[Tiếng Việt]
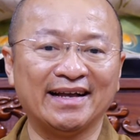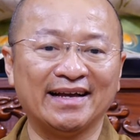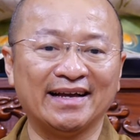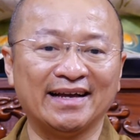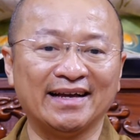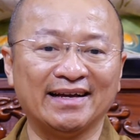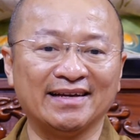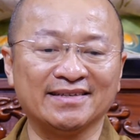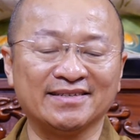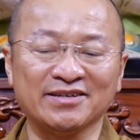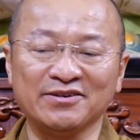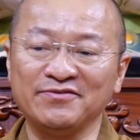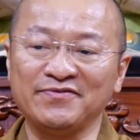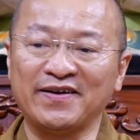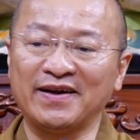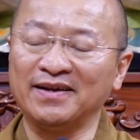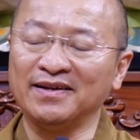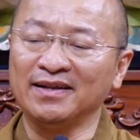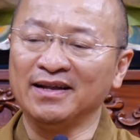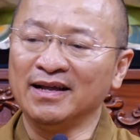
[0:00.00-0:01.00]
à, chứ không
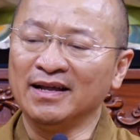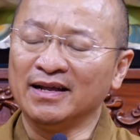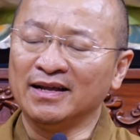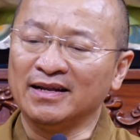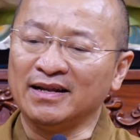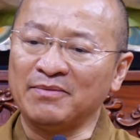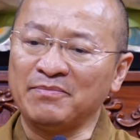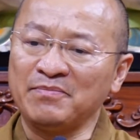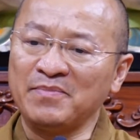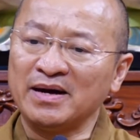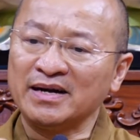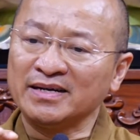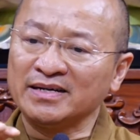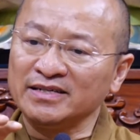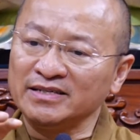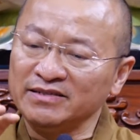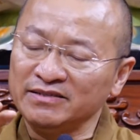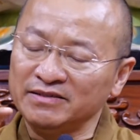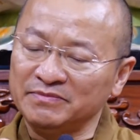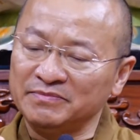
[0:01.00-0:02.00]
phải là bất
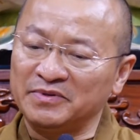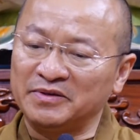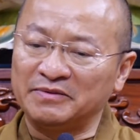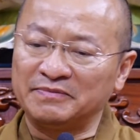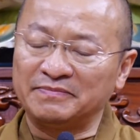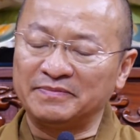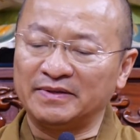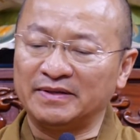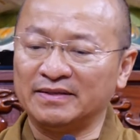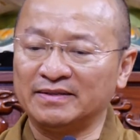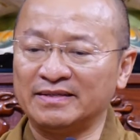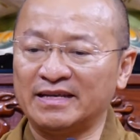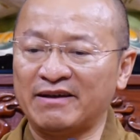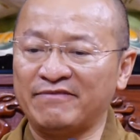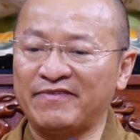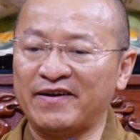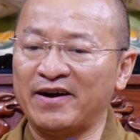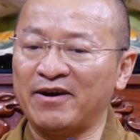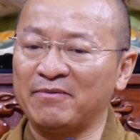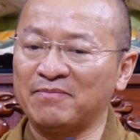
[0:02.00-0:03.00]
cứ một à, nhà
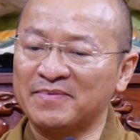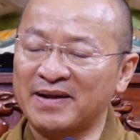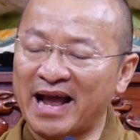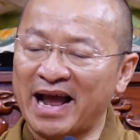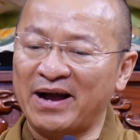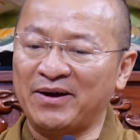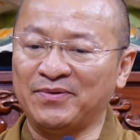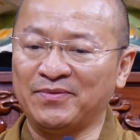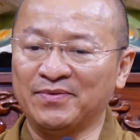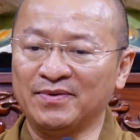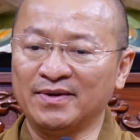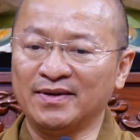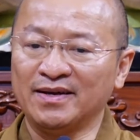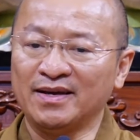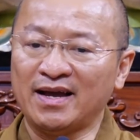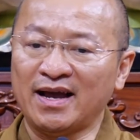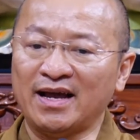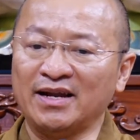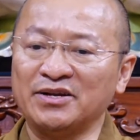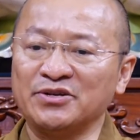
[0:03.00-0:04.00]
phật học nào
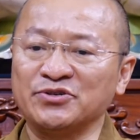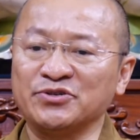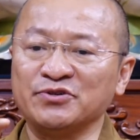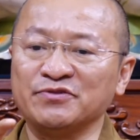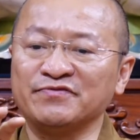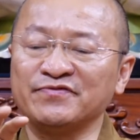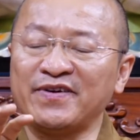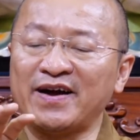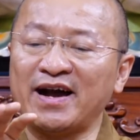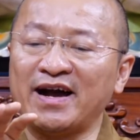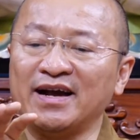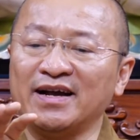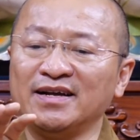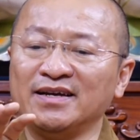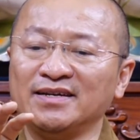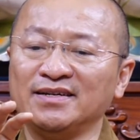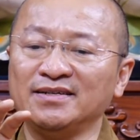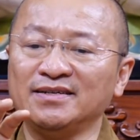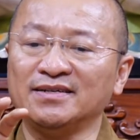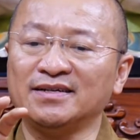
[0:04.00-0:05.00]
hay là trường
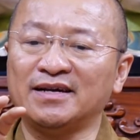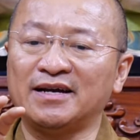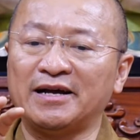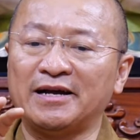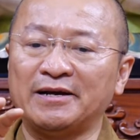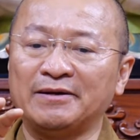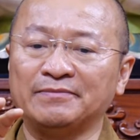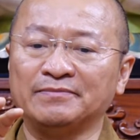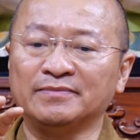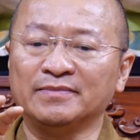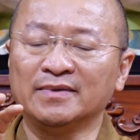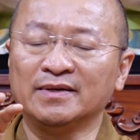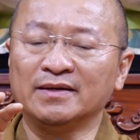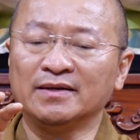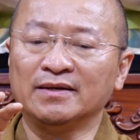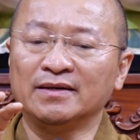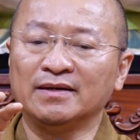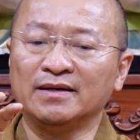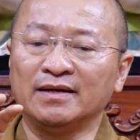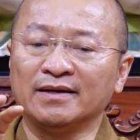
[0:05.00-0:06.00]
phái à,
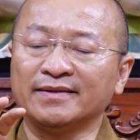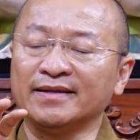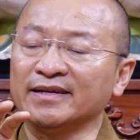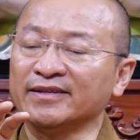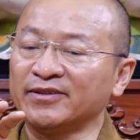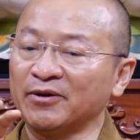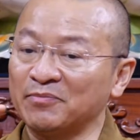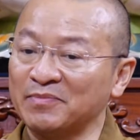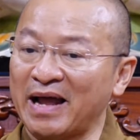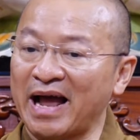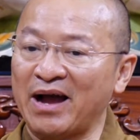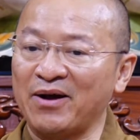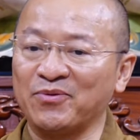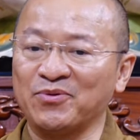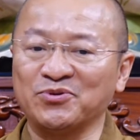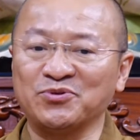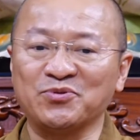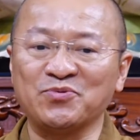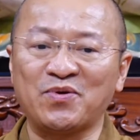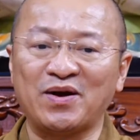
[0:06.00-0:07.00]
à, thiền tông nào
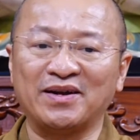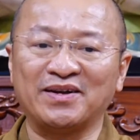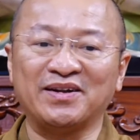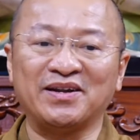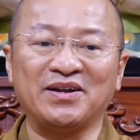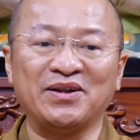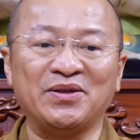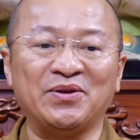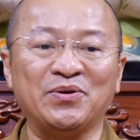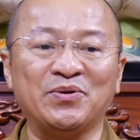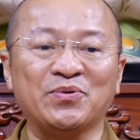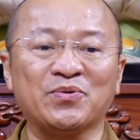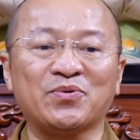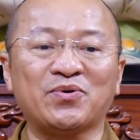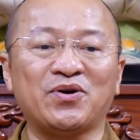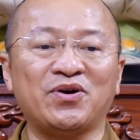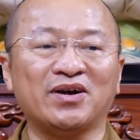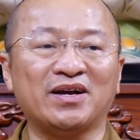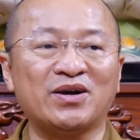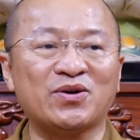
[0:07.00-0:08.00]
của trung hoa đều
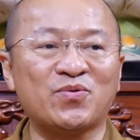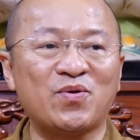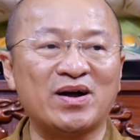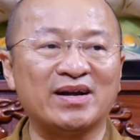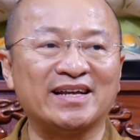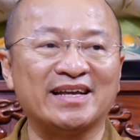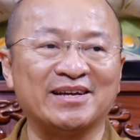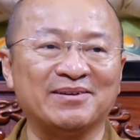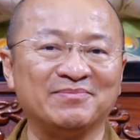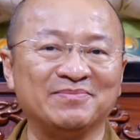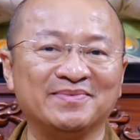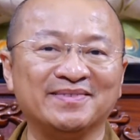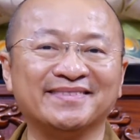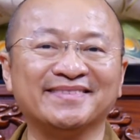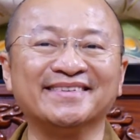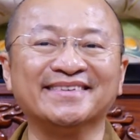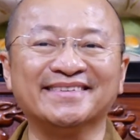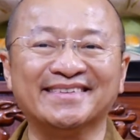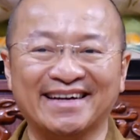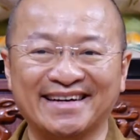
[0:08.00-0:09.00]
có cái quan điểm
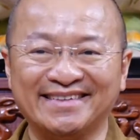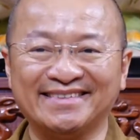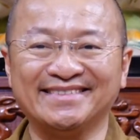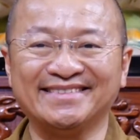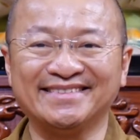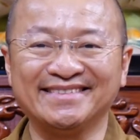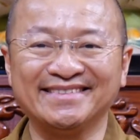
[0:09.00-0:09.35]
tương tự